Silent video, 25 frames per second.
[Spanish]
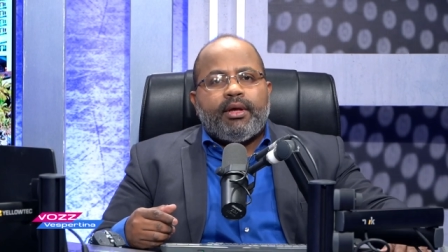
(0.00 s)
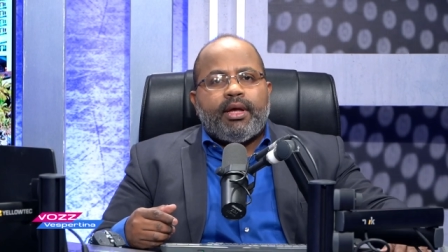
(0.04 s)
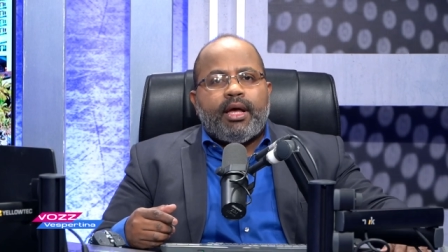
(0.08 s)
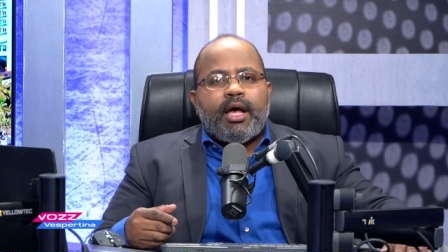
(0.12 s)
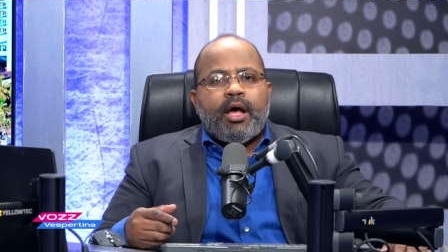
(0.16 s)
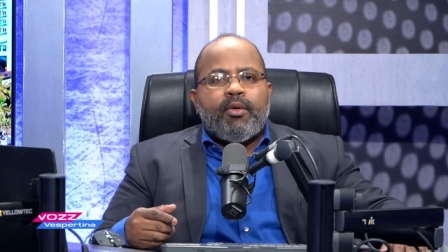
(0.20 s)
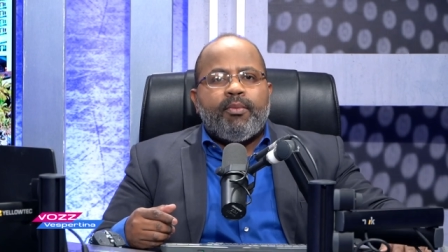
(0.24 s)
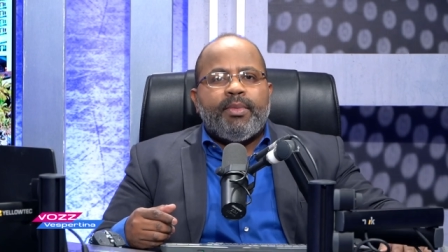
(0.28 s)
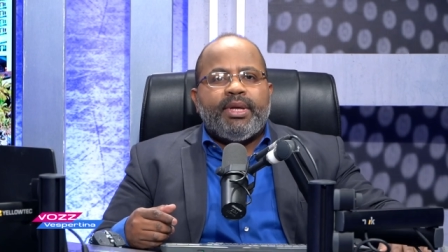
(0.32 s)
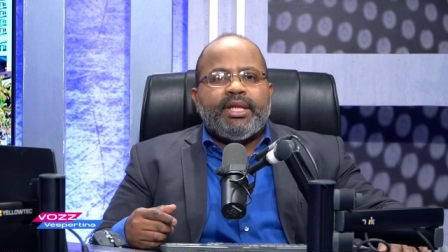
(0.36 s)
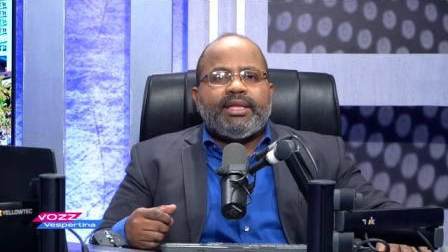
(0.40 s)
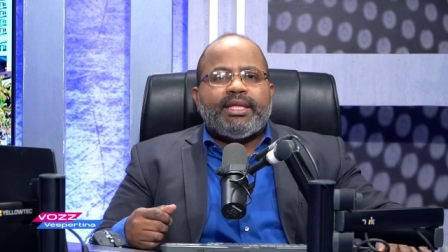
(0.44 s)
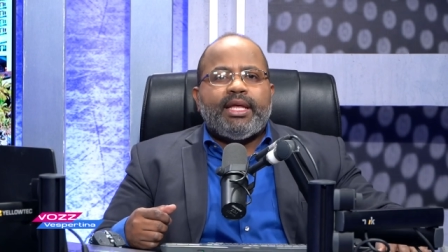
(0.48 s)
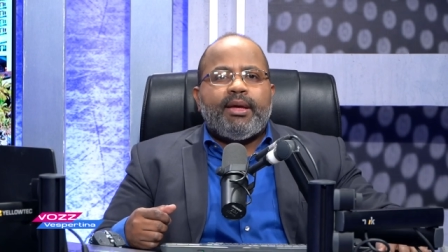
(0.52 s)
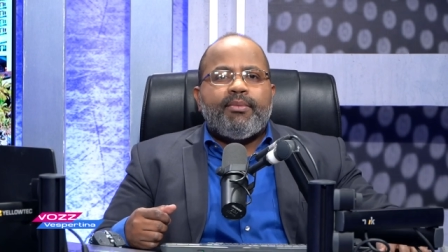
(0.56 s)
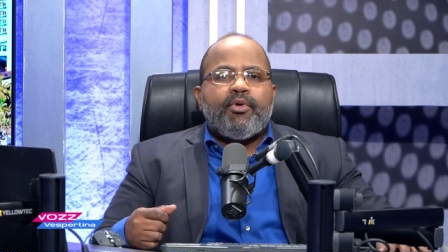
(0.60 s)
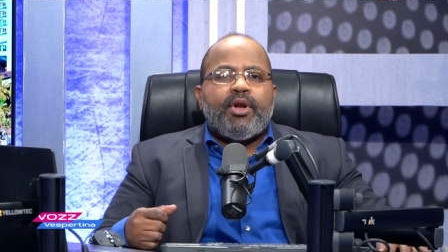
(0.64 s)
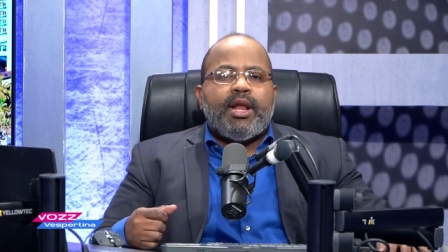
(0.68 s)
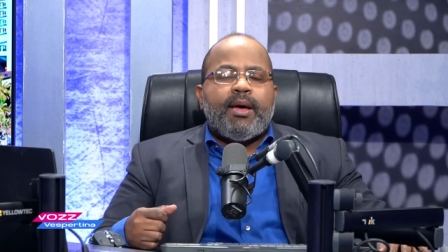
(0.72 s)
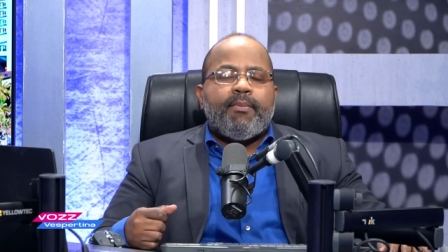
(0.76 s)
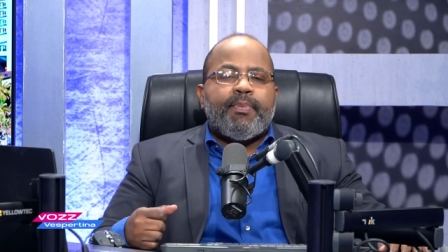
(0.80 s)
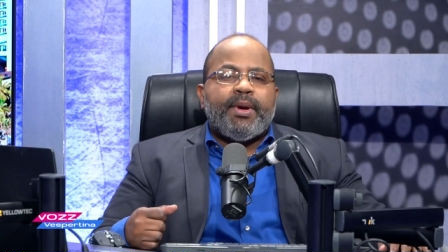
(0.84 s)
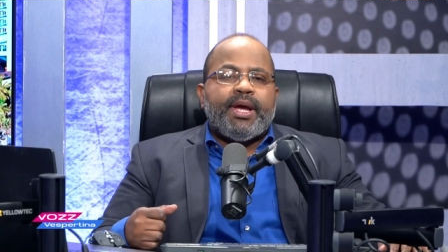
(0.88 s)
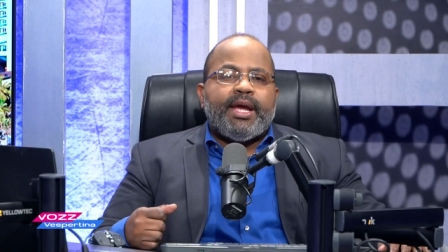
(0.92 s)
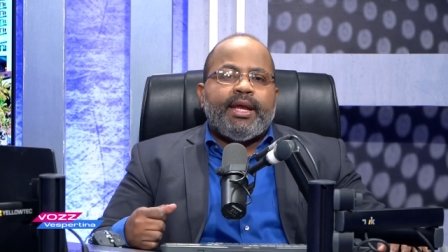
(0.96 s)
aumentemos
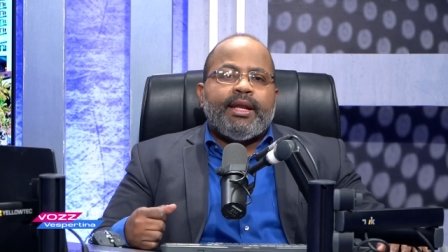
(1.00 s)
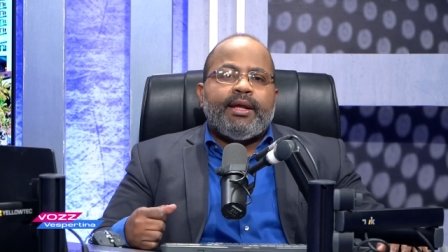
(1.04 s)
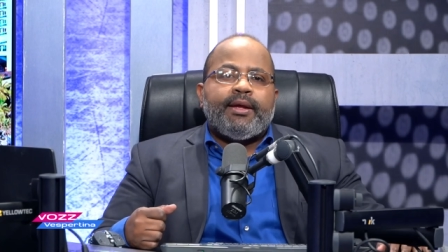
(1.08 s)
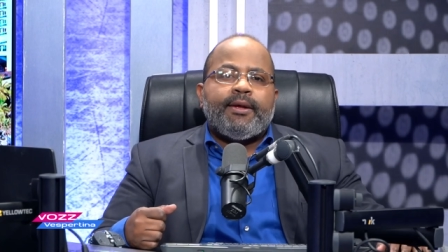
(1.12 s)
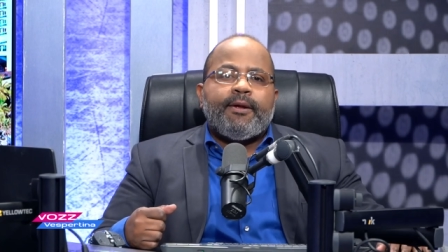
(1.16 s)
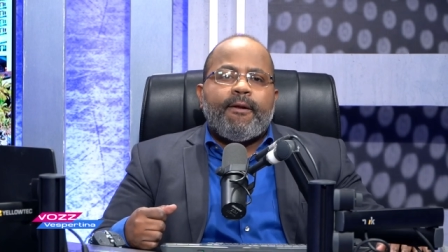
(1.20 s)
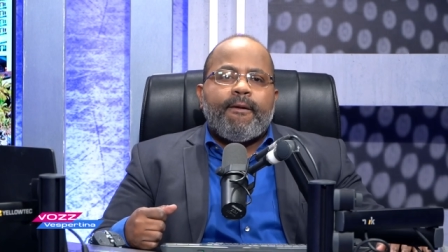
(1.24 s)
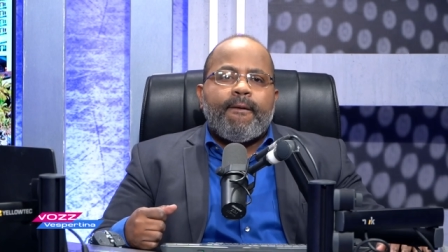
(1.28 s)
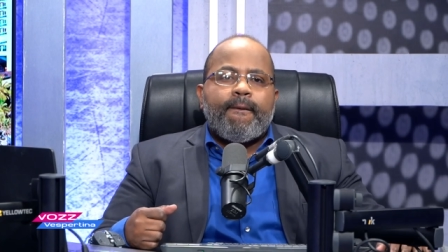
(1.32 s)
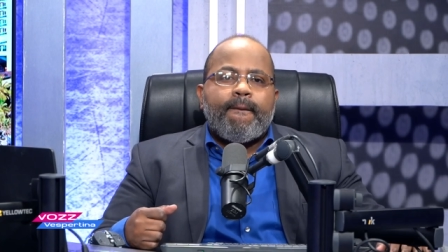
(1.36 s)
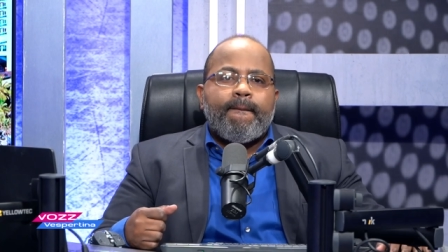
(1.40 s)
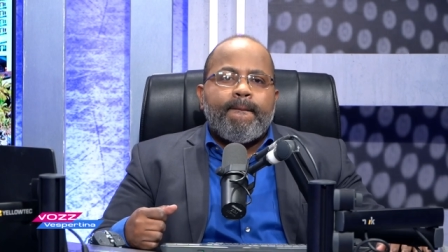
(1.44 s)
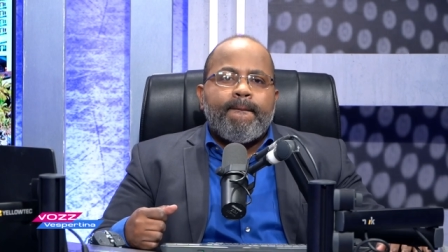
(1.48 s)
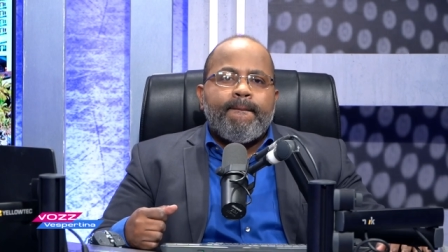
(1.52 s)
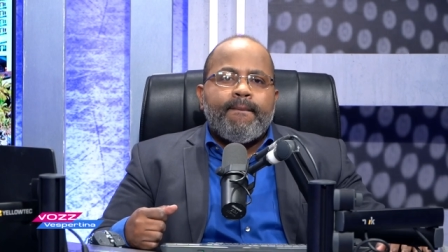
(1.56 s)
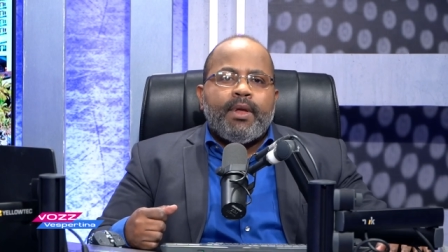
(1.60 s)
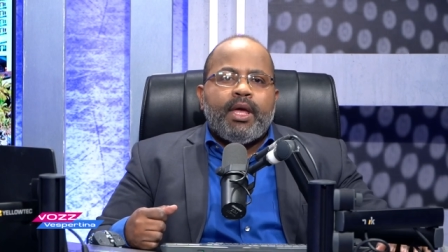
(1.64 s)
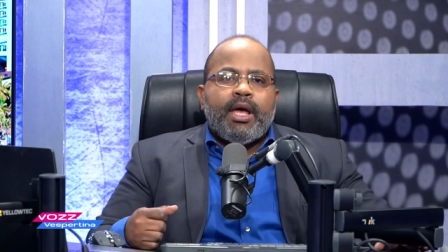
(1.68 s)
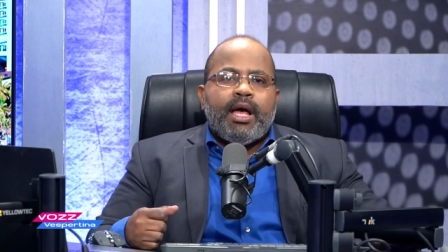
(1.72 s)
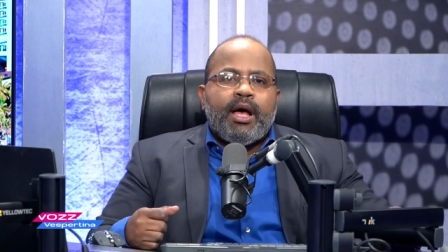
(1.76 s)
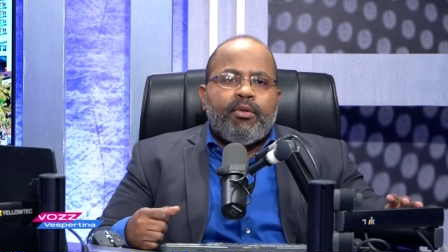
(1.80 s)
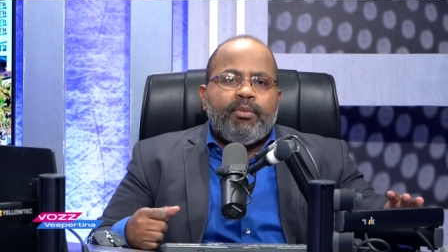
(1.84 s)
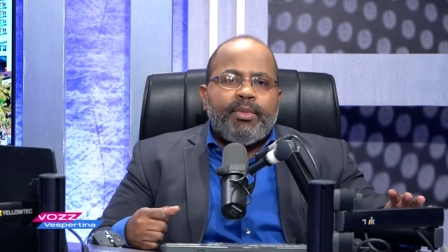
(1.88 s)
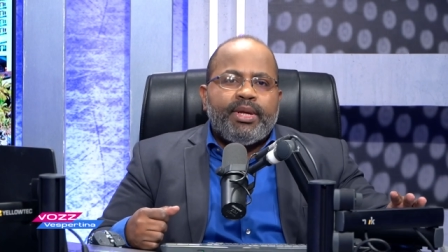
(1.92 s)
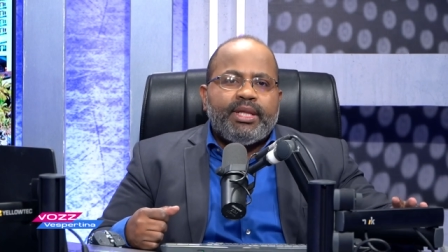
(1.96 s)
la pena,
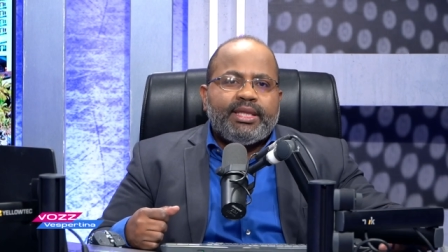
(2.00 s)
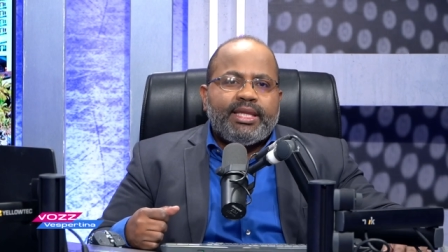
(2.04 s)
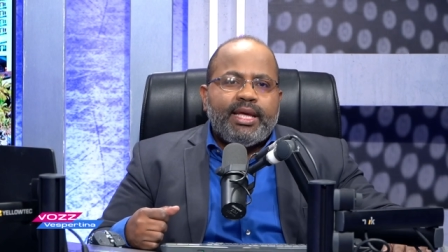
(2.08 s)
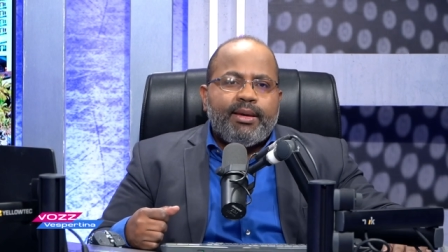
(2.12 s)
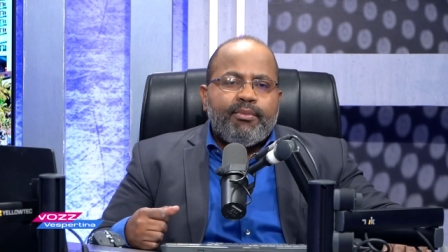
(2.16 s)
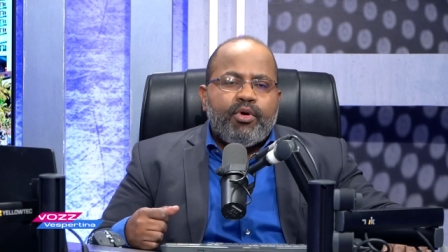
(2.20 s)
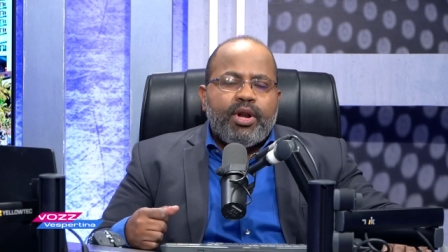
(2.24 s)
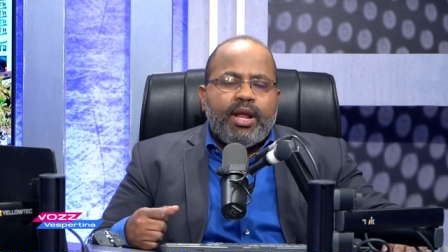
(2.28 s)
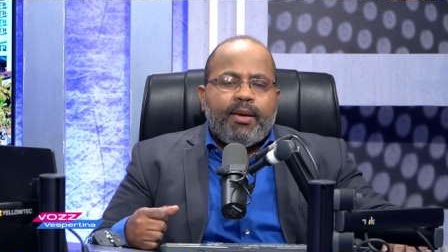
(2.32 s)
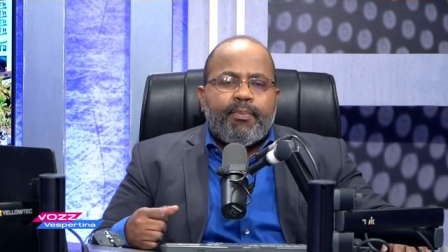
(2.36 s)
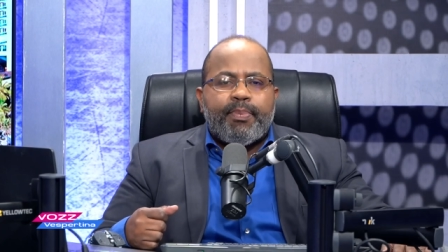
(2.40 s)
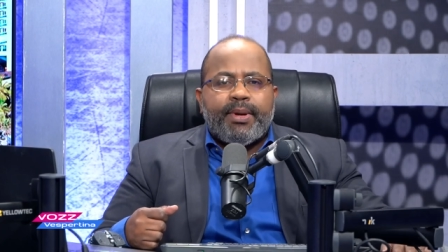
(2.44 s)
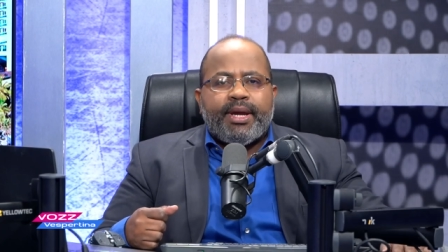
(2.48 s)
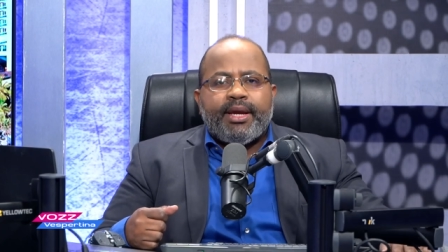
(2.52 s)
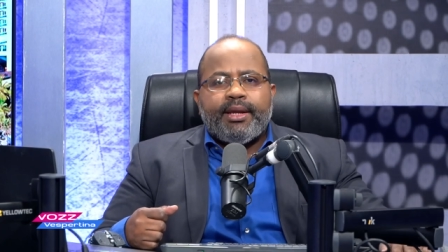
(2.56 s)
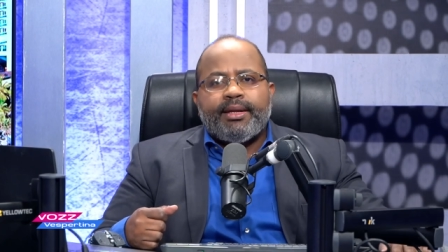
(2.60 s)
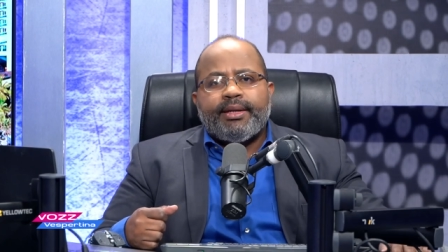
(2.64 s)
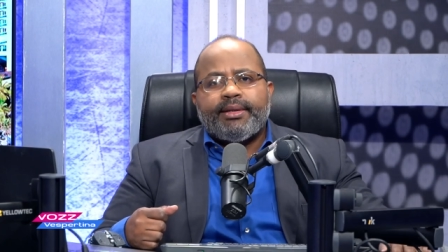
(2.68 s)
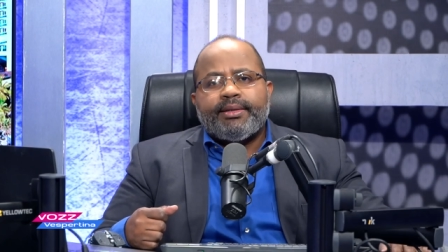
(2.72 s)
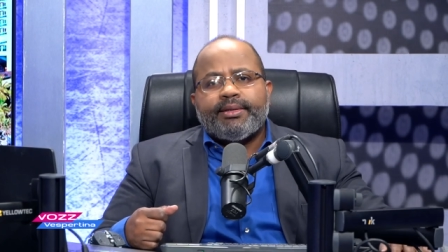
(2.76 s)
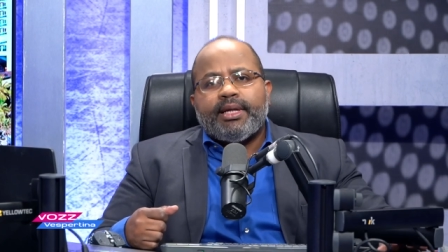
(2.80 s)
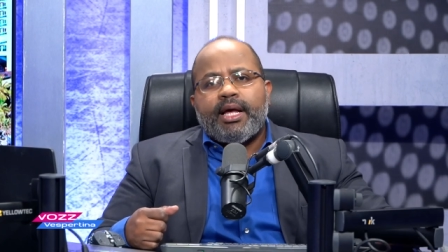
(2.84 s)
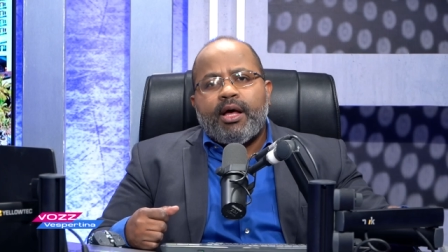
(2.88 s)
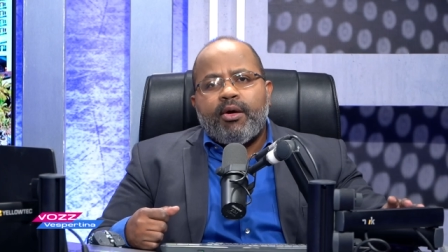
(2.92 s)
aumentemos la pena,